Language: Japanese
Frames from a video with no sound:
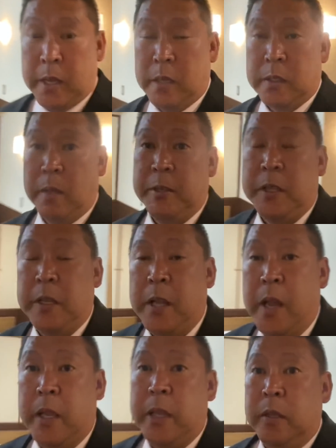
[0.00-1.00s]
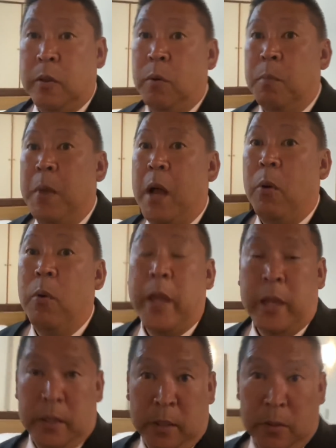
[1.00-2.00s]
春日部市議会議員の、まあ、応
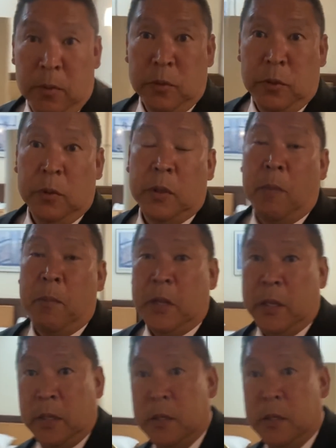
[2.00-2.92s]
援をするために、